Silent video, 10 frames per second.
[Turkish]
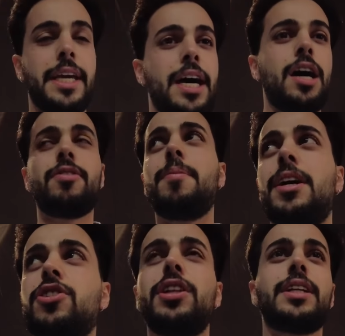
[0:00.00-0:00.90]
Yeni AVM
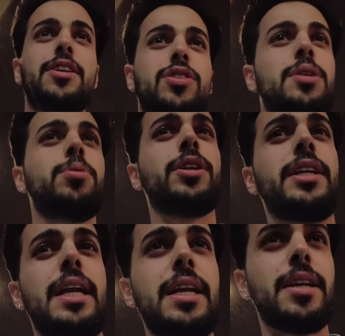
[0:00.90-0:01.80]
açıldıktan sonra buradan
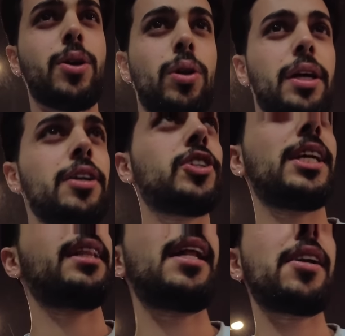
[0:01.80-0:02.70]
ellerini kollarını
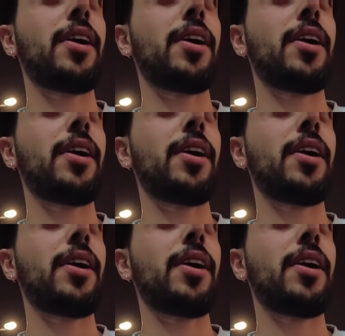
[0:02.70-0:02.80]
çektiler.